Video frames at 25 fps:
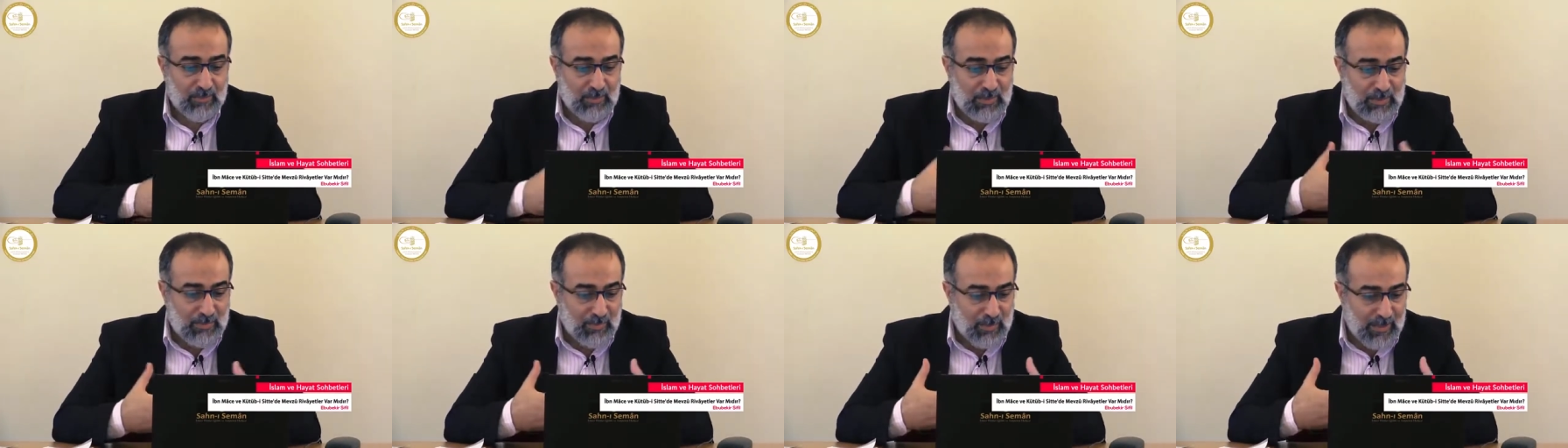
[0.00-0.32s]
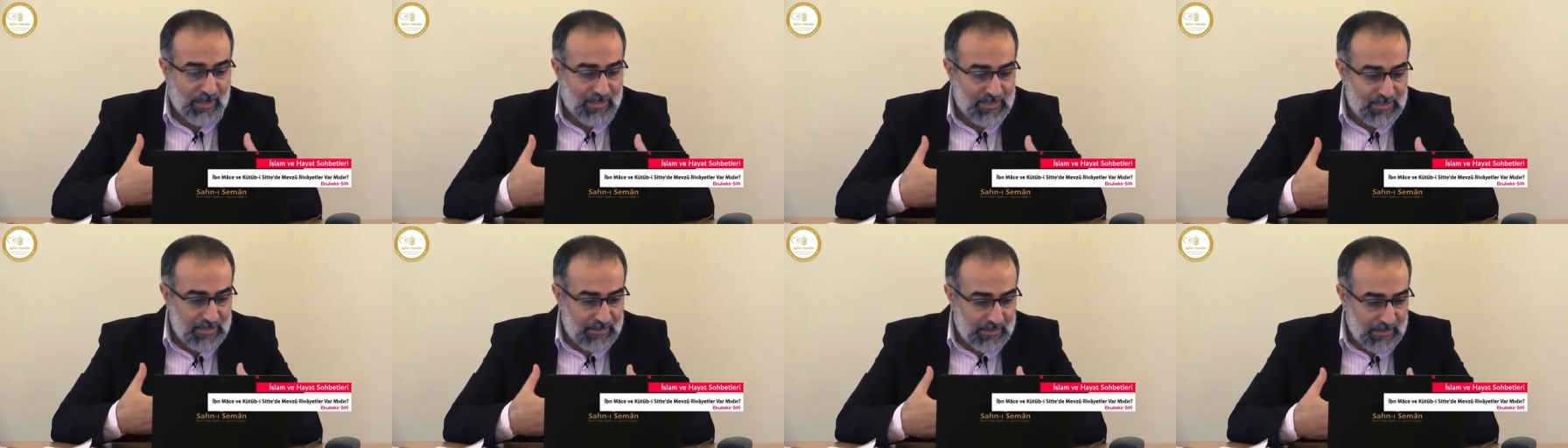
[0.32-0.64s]
İbn
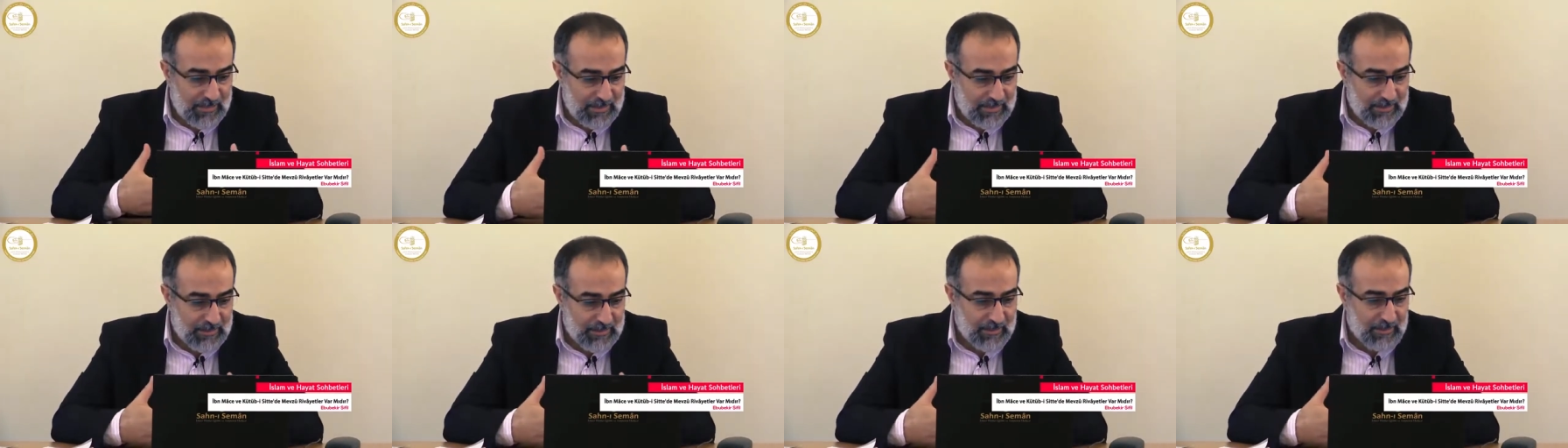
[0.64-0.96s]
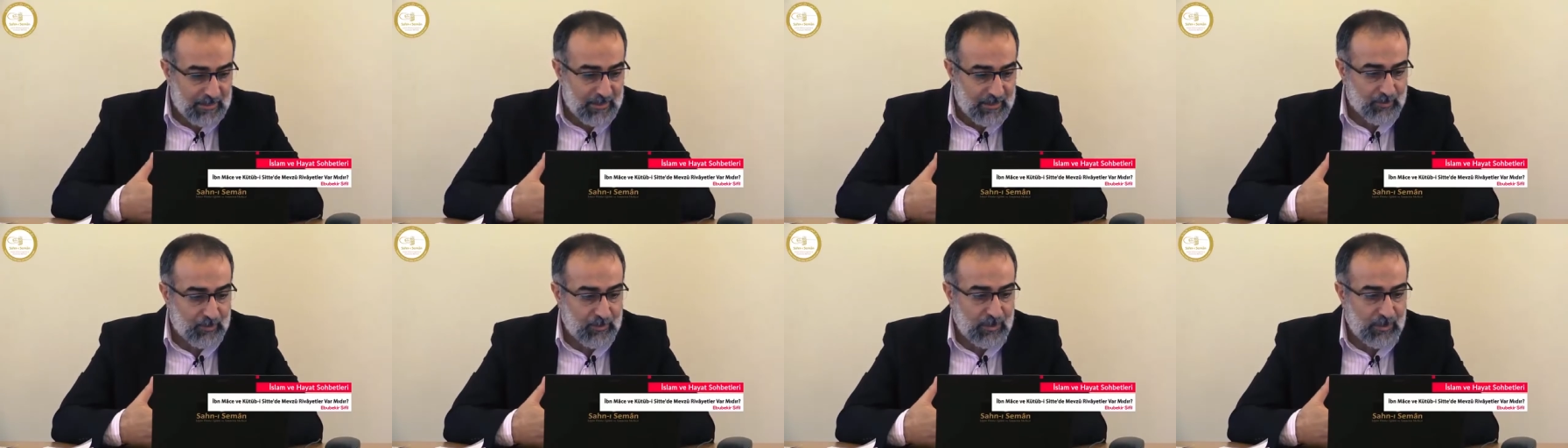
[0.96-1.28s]
Mace'de yer
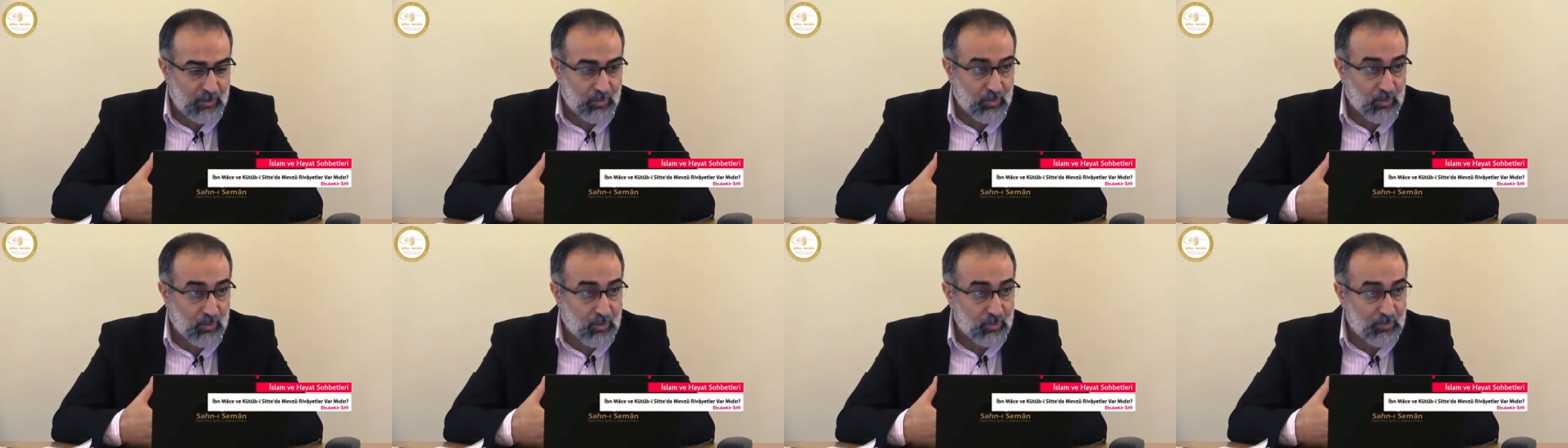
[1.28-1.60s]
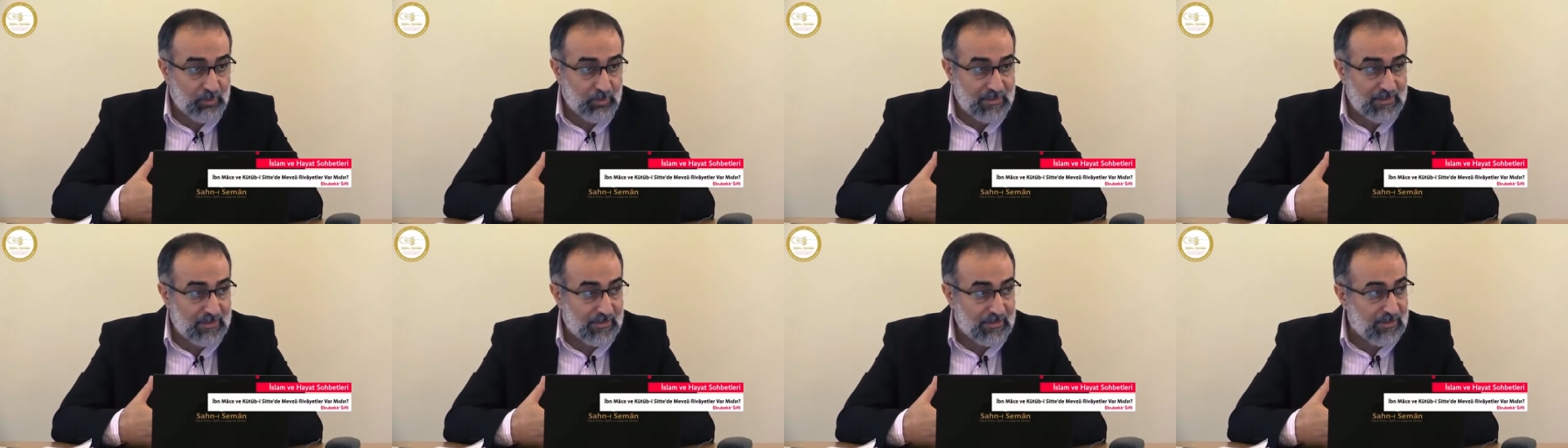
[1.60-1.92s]
alıp da
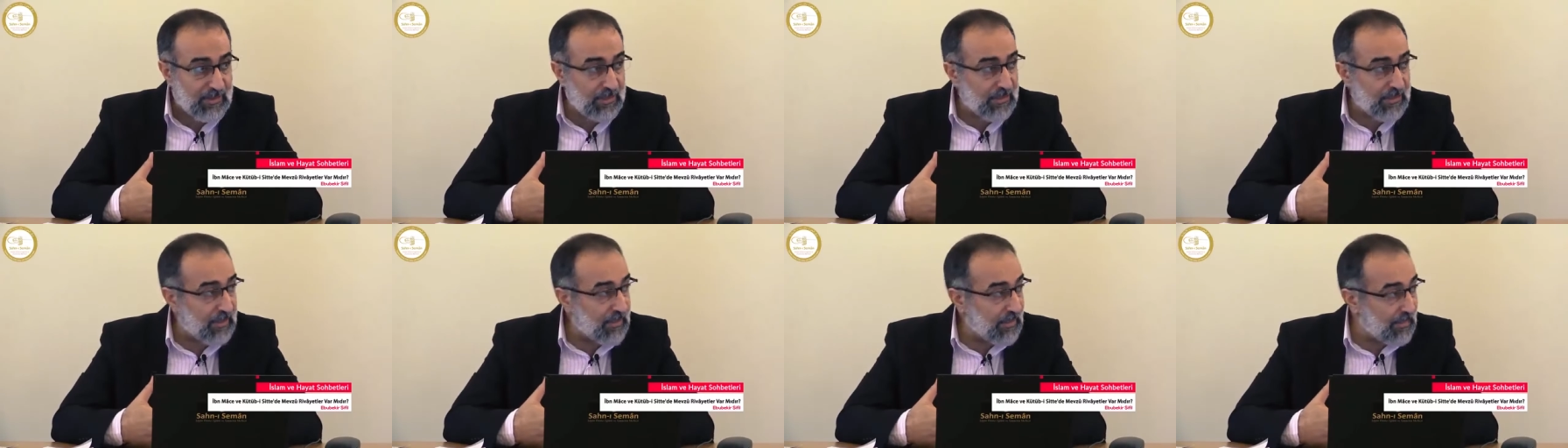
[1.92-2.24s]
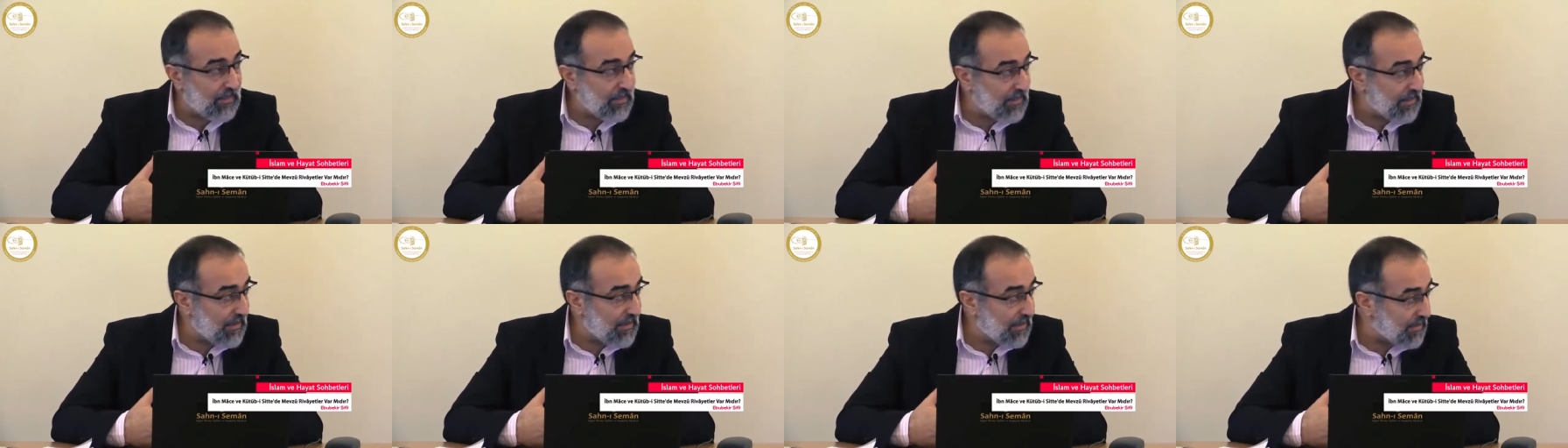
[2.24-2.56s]
Kütüb-i
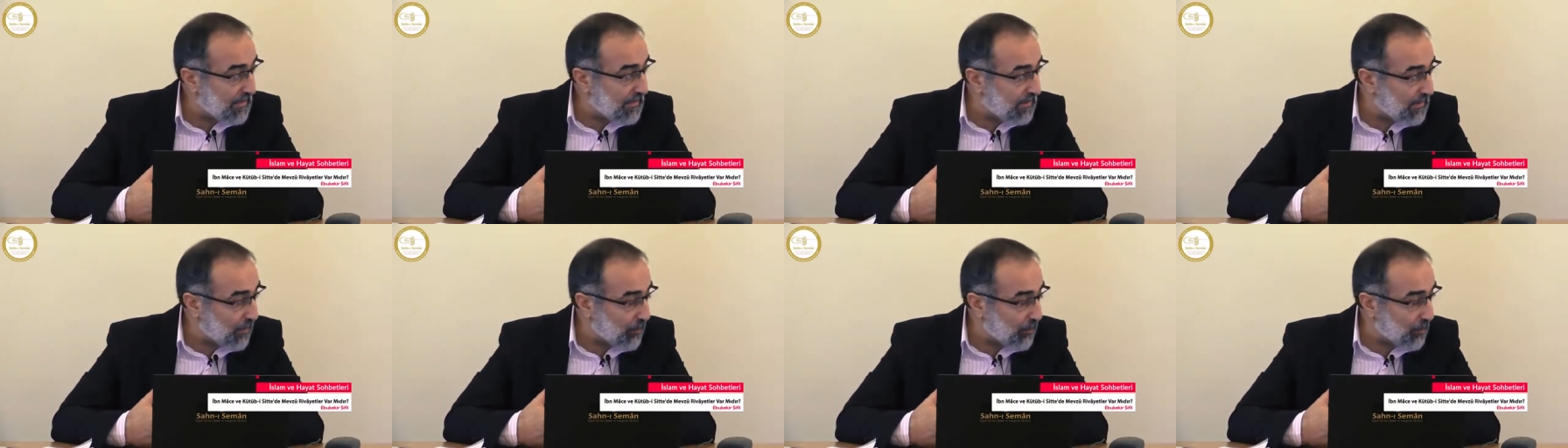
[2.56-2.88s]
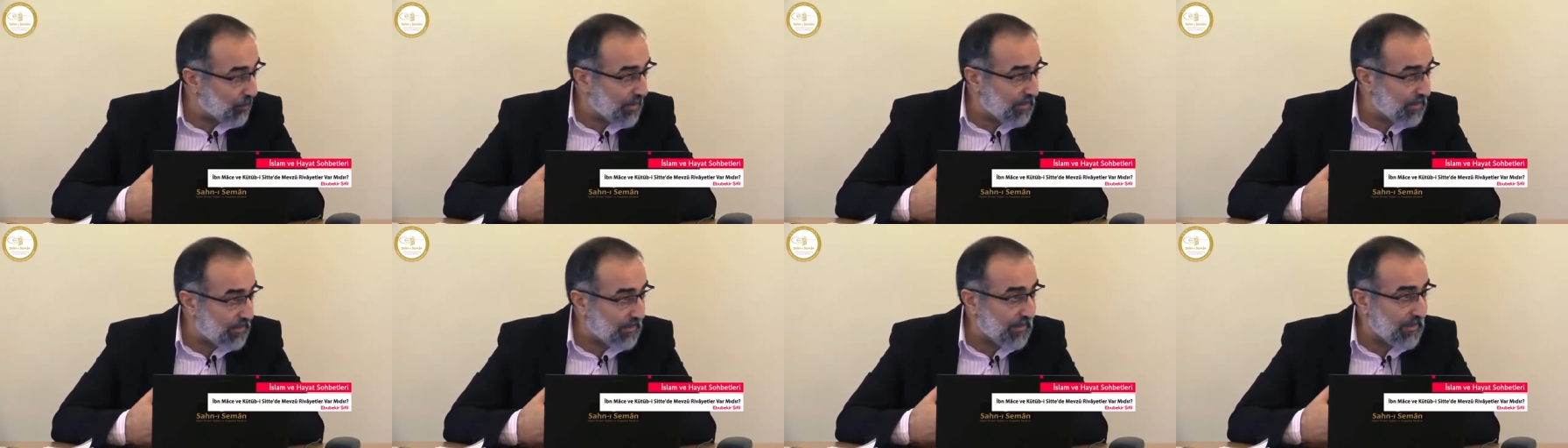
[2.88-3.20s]
Sitte'deki diğer
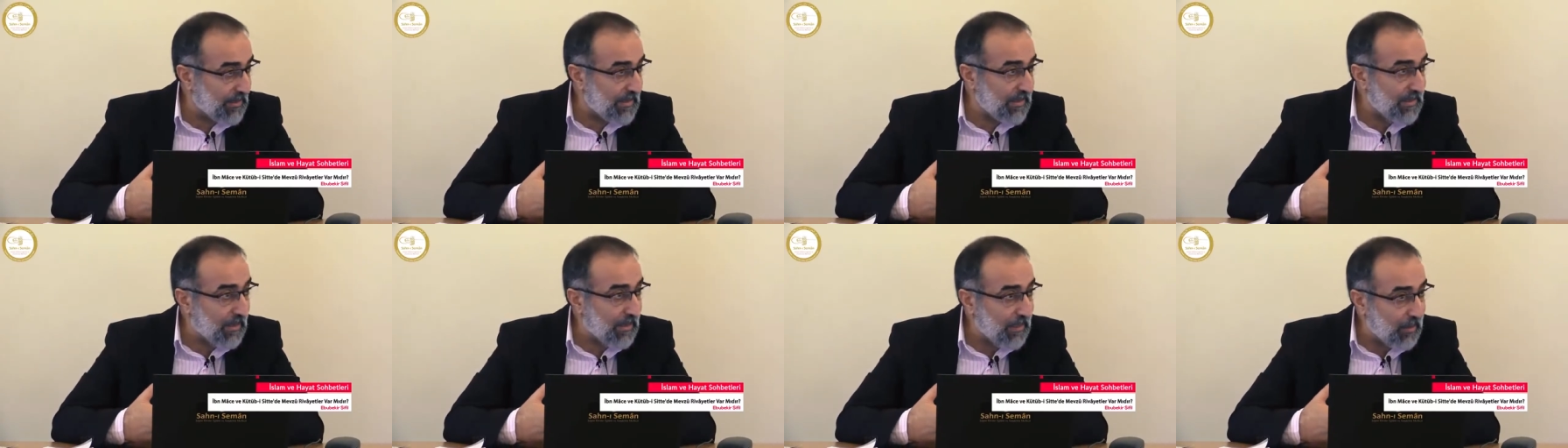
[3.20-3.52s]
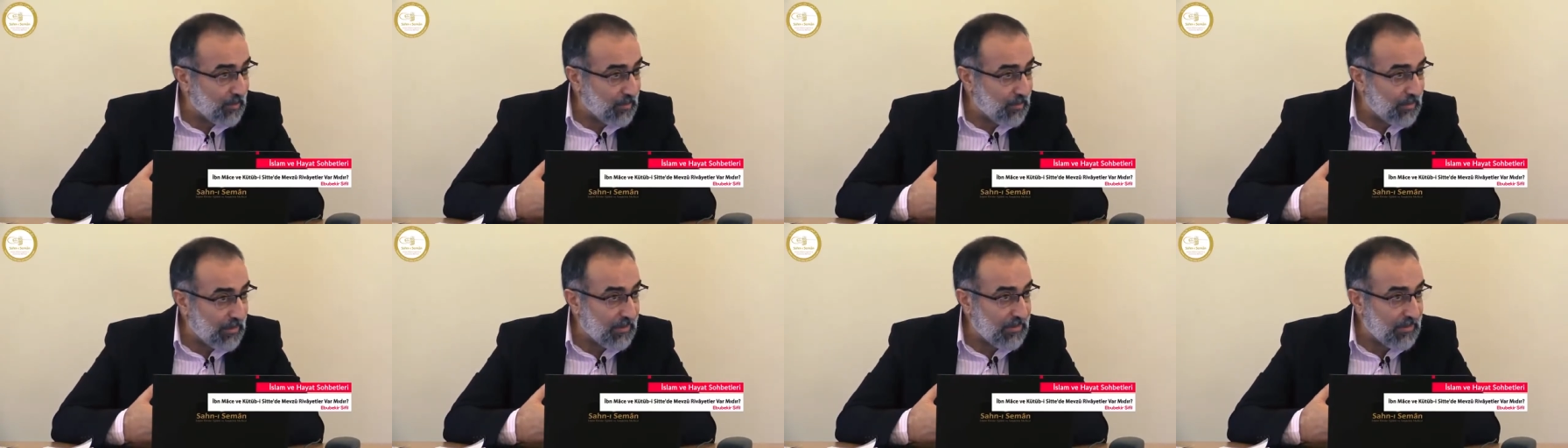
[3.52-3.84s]
kitaplarda yer
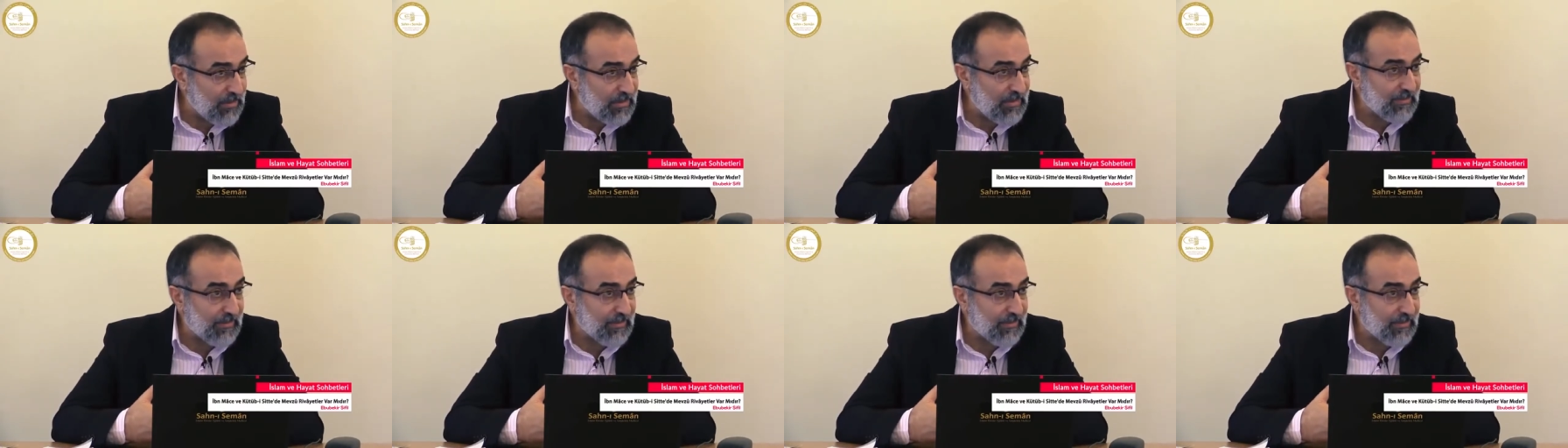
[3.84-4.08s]
almayan